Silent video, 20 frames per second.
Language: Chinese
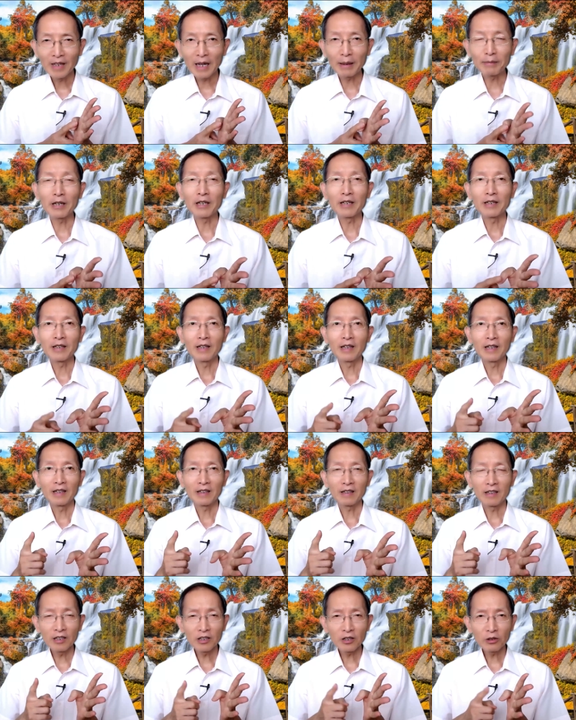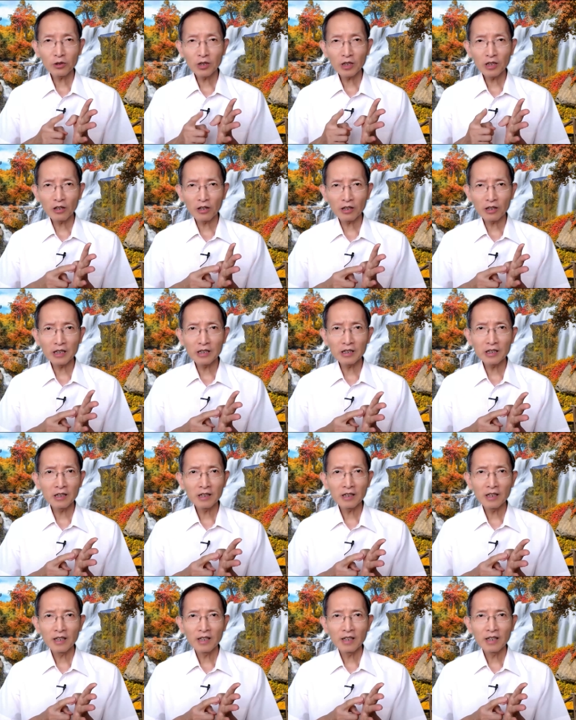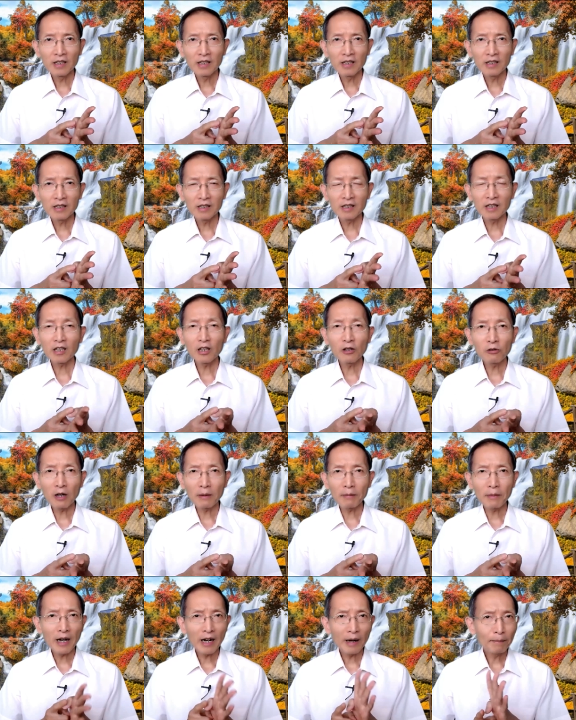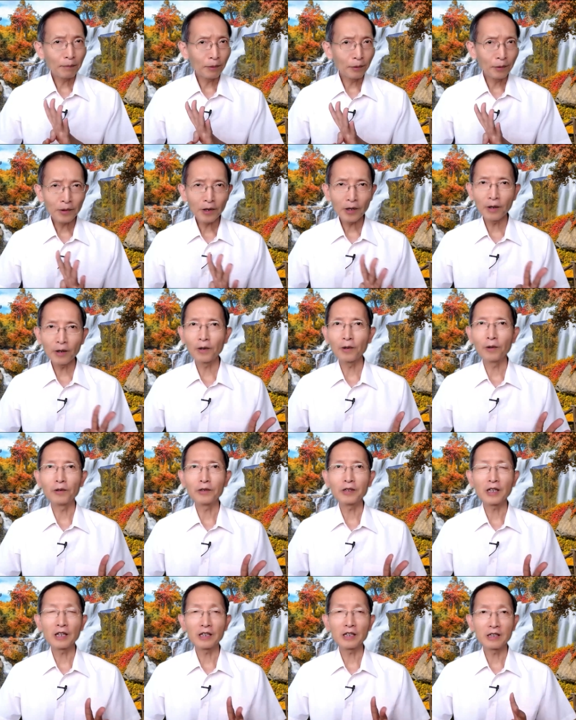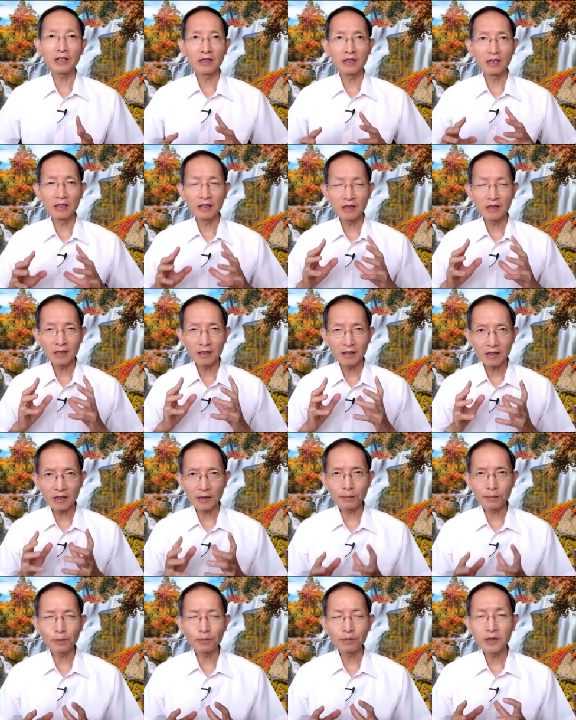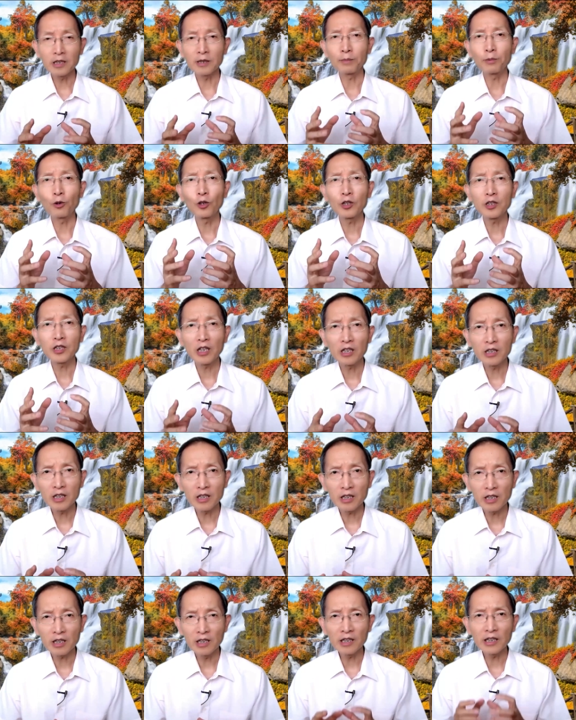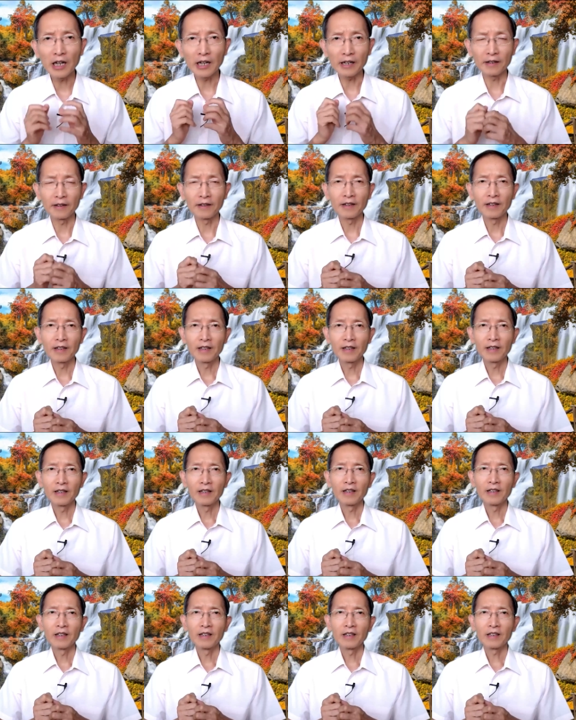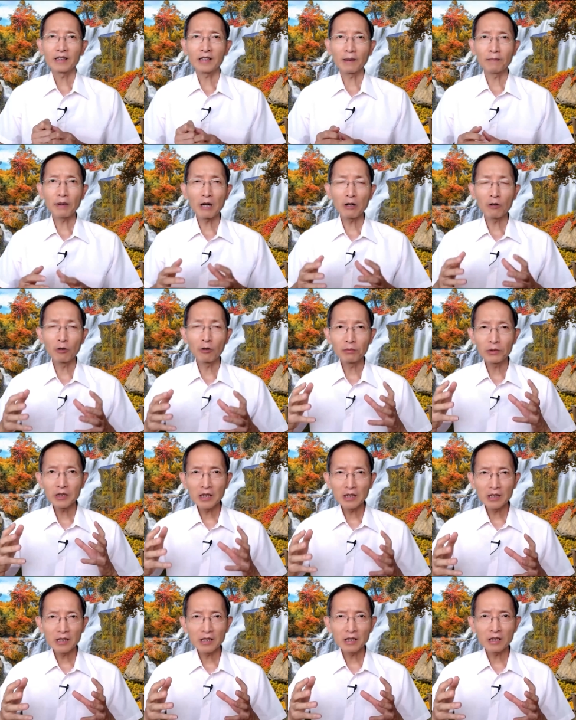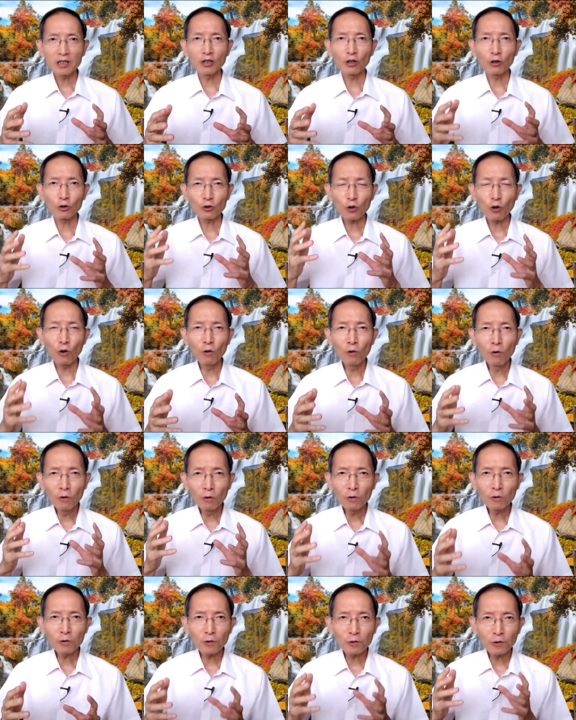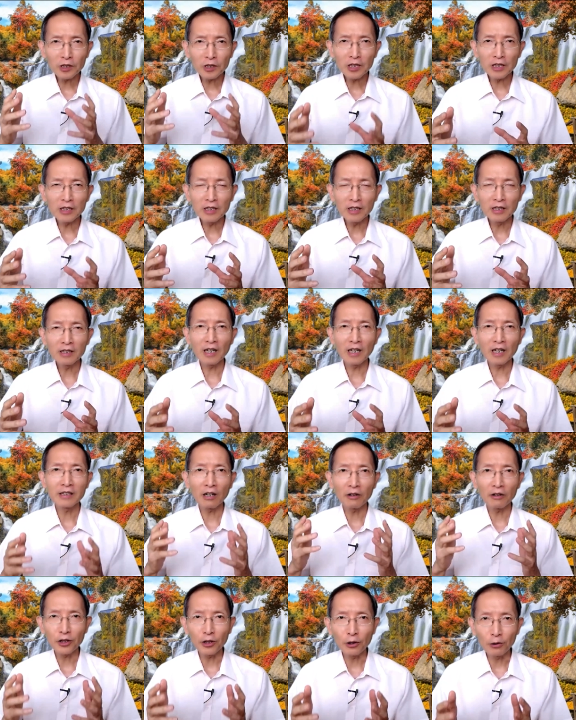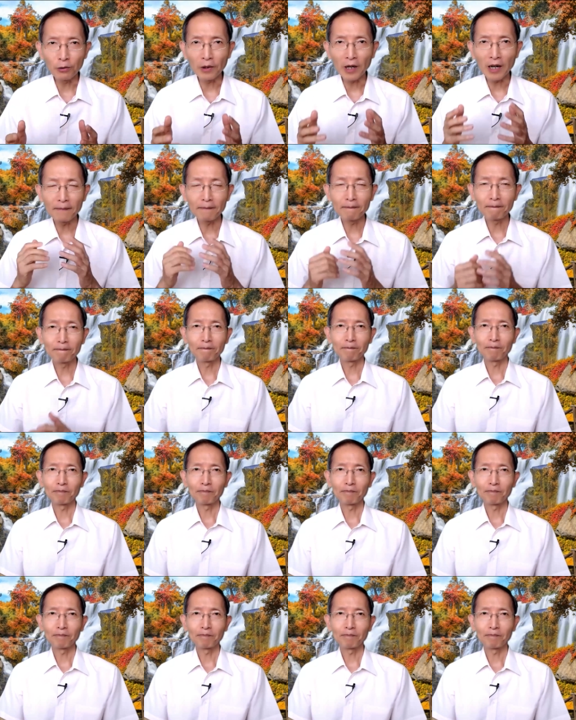那么得救之有了信心，是够了吗？不够，这个信心只只不过是个起点。神看我们信心是有充足的信心才叫有了。